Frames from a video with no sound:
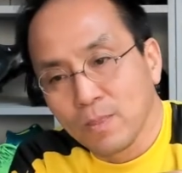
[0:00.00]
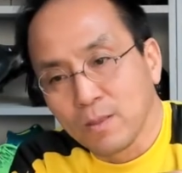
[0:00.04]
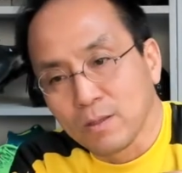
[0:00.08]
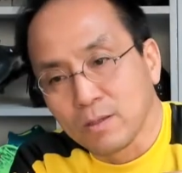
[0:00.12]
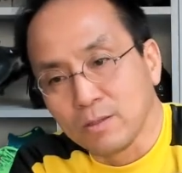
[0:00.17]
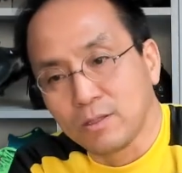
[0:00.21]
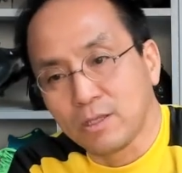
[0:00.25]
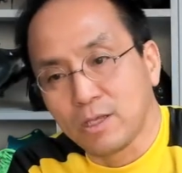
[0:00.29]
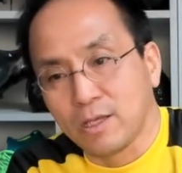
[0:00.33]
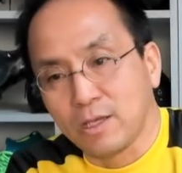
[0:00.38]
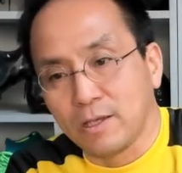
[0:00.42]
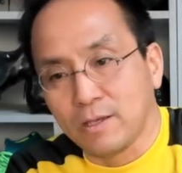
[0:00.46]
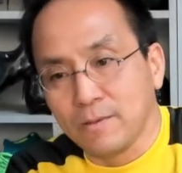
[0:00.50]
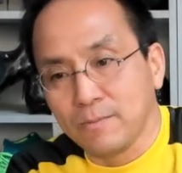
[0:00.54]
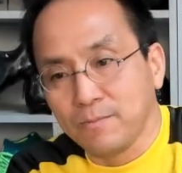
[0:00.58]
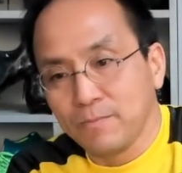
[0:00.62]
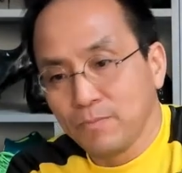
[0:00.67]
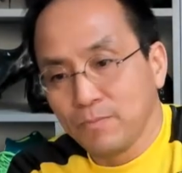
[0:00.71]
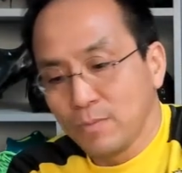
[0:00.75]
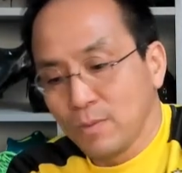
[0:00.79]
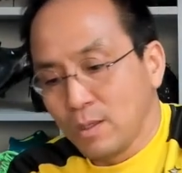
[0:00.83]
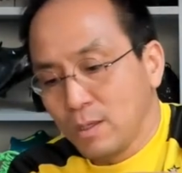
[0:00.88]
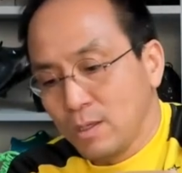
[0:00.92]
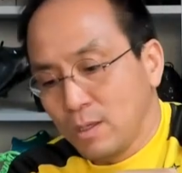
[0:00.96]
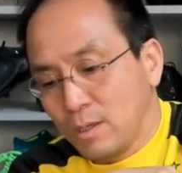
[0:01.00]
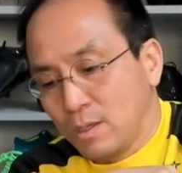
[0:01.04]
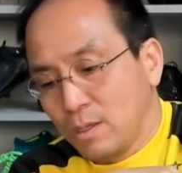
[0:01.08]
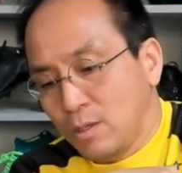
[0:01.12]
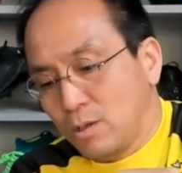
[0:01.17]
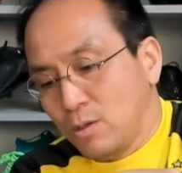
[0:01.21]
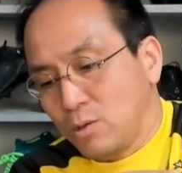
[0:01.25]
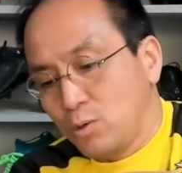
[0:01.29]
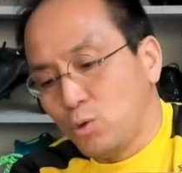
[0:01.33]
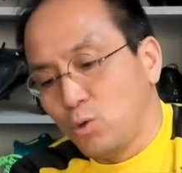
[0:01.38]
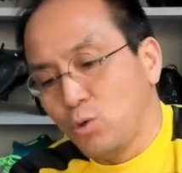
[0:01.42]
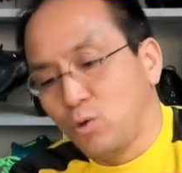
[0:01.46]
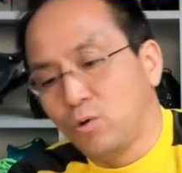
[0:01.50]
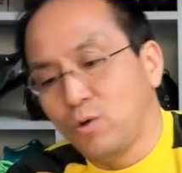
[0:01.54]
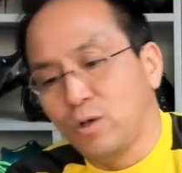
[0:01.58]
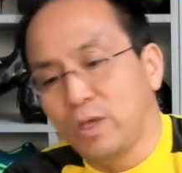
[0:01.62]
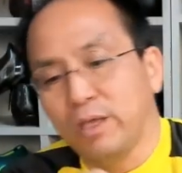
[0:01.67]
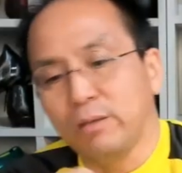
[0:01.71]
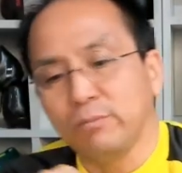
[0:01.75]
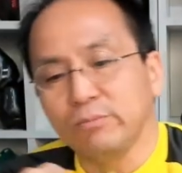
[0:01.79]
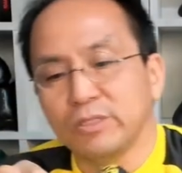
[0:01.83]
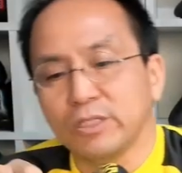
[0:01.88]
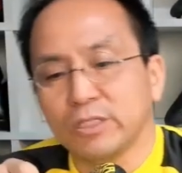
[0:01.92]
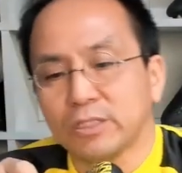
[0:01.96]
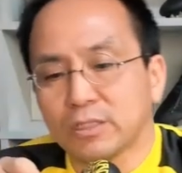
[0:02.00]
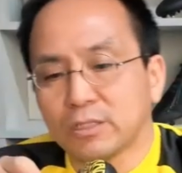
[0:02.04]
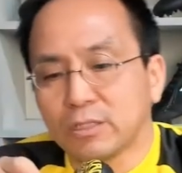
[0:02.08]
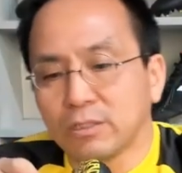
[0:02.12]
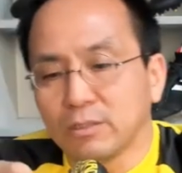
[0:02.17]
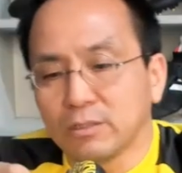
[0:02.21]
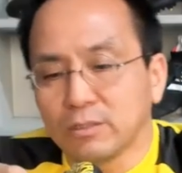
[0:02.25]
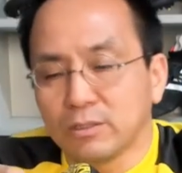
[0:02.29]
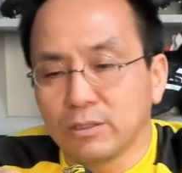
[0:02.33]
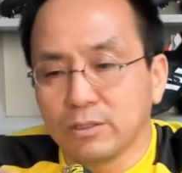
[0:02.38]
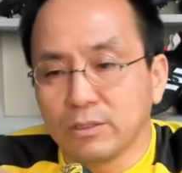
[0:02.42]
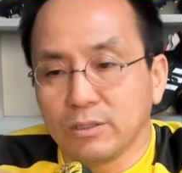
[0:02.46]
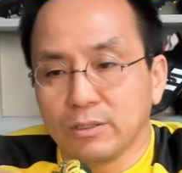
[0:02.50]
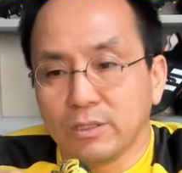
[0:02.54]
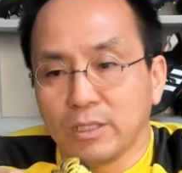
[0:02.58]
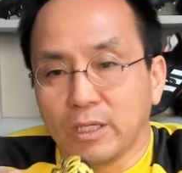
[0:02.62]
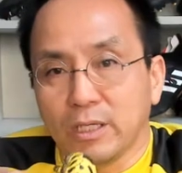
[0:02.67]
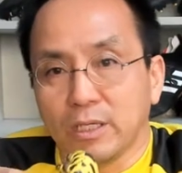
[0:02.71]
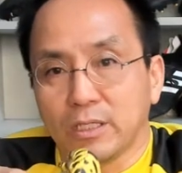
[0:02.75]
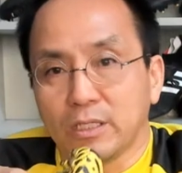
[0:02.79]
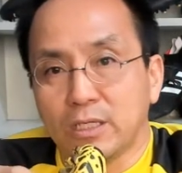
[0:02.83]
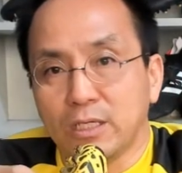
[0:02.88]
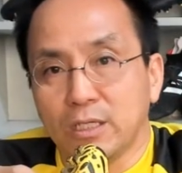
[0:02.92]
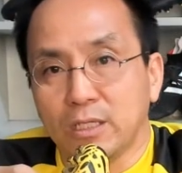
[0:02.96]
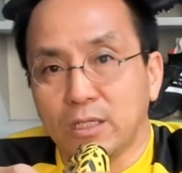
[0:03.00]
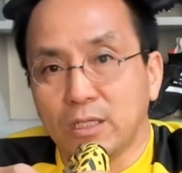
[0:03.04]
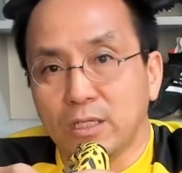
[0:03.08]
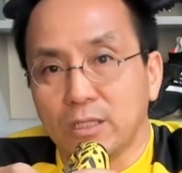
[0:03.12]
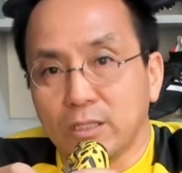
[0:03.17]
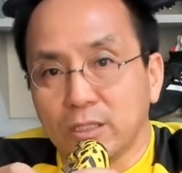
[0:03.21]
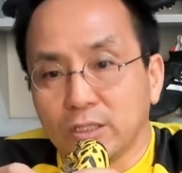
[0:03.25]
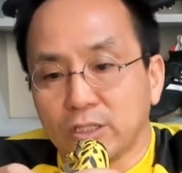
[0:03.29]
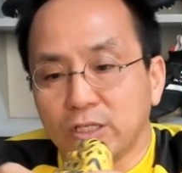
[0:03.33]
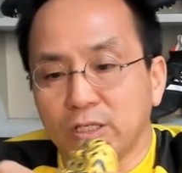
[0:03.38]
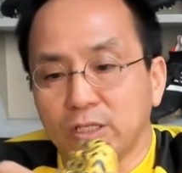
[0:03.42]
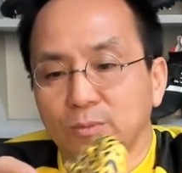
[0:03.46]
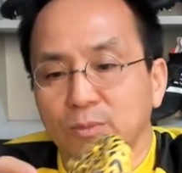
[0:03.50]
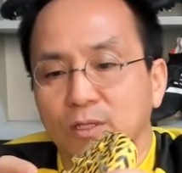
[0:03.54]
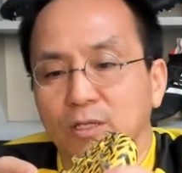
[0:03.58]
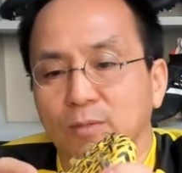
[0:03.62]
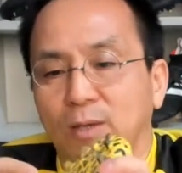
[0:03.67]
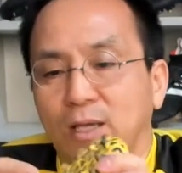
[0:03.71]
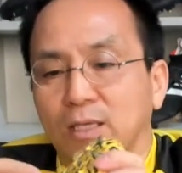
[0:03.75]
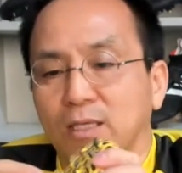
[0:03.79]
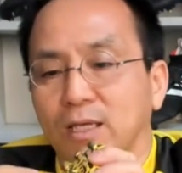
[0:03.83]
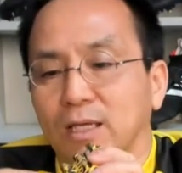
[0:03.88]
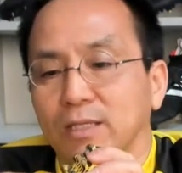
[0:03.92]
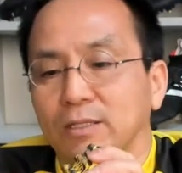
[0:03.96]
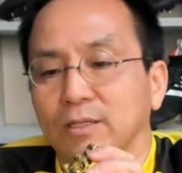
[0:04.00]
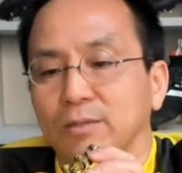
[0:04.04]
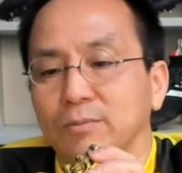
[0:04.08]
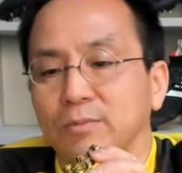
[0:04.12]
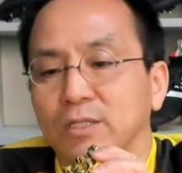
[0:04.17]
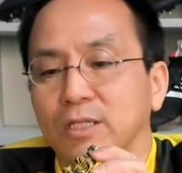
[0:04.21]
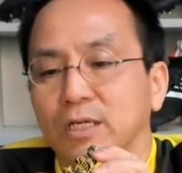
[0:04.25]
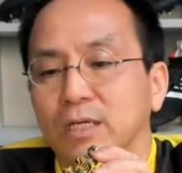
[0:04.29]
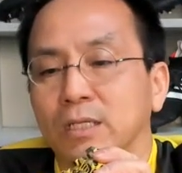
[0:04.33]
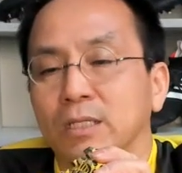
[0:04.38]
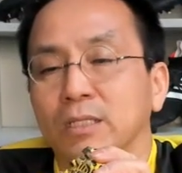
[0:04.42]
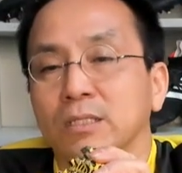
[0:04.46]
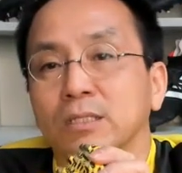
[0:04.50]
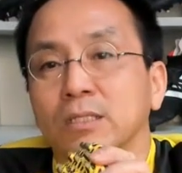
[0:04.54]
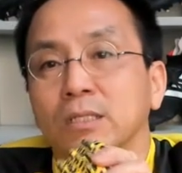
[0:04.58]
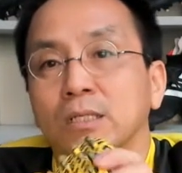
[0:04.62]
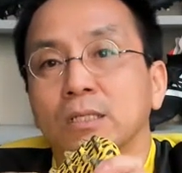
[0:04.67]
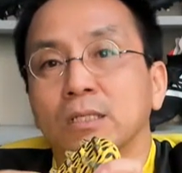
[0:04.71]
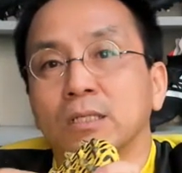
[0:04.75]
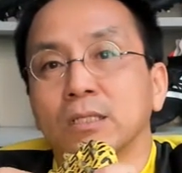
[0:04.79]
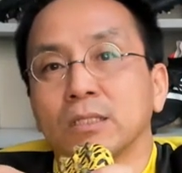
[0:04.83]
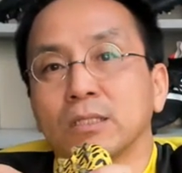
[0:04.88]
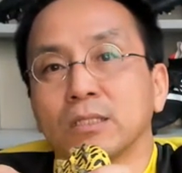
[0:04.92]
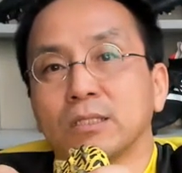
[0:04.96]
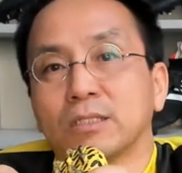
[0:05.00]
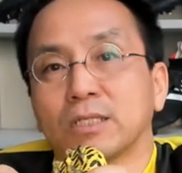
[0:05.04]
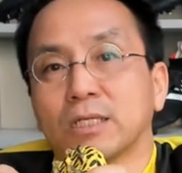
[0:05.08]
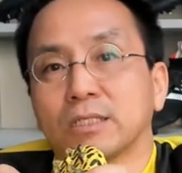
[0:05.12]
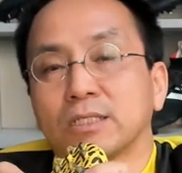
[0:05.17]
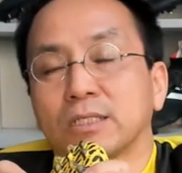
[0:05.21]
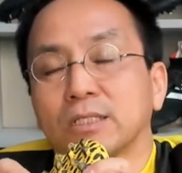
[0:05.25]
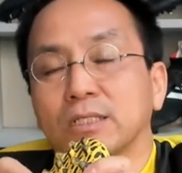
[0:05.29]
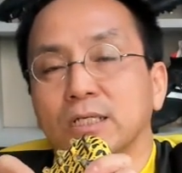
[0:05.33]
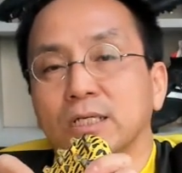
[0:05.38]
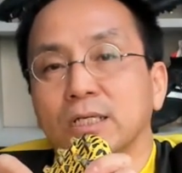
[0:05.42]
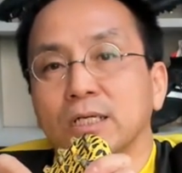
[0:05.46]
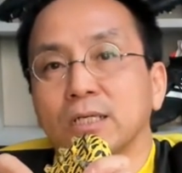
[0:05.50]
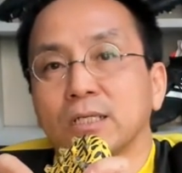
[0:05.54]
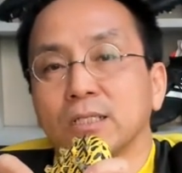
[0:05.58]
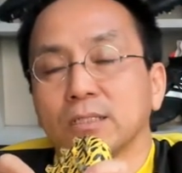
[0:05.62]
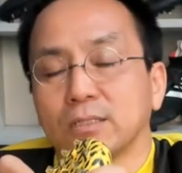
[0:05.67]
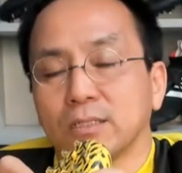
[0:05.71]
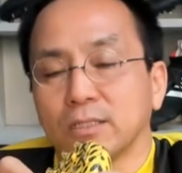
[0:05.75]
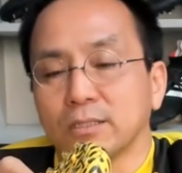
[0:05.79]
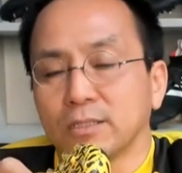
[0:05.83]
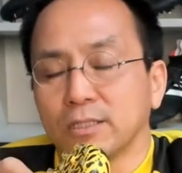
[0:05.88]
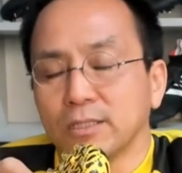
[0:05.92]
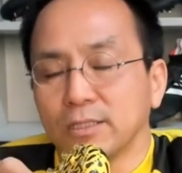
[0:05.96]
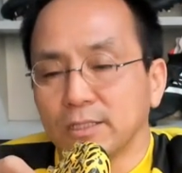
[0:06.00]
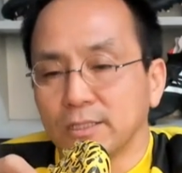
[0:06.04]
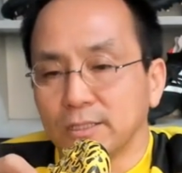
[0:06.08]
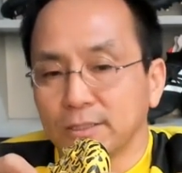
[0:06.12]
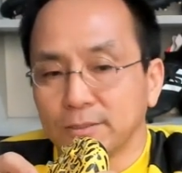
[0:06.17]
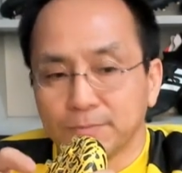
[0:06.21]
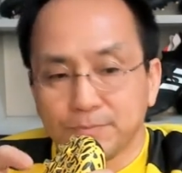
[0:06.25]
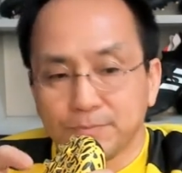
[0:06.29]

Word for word: 근데 요 MG 스터드의 길이는 7mm밖에 안 됩니다. 이 자체가. 그래서